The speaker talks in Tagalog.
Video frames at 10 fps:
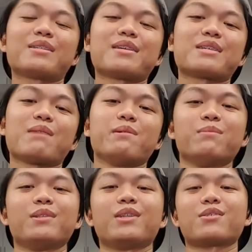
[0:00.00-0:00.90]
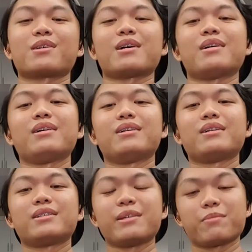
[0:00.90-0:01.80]
sinasabi mo dito sa
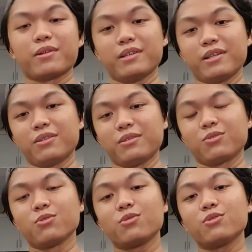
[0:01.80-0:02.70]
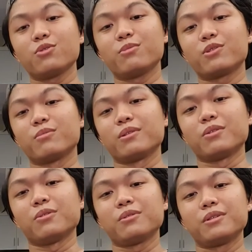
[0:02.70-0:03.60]
SIM card na ito? Too good to be true ba
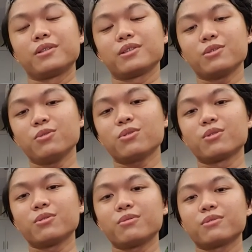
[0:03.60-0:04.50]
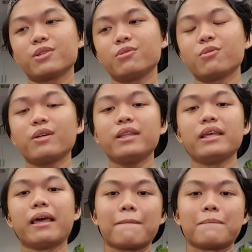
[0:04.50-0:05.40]
to? Siguro, siguro
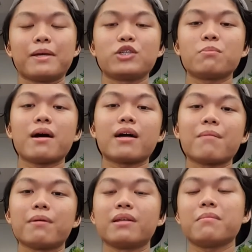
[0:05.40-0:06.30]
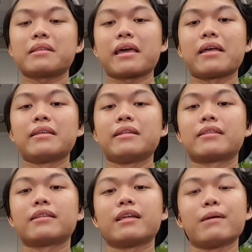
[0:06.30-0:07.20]
hindi. Medyo maaga pa naman kaya hindi
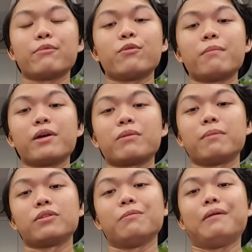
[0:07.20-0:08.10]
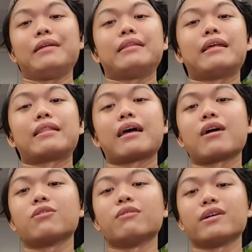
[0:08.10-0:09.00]
natin alam kung meron ba ito mga
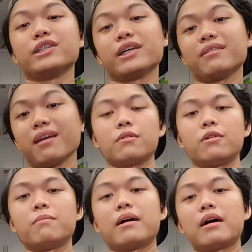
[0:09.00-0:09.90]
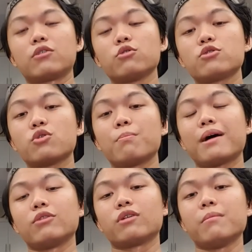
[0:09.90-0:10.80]
tinatagong agenda or mga rules kung
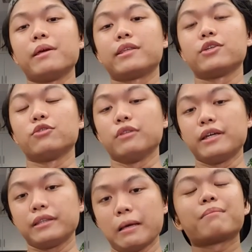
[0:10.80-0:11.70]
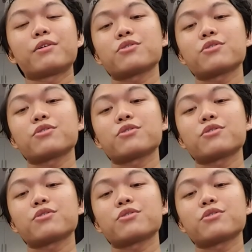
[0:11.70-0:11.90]
paano gamitin yung data. Pero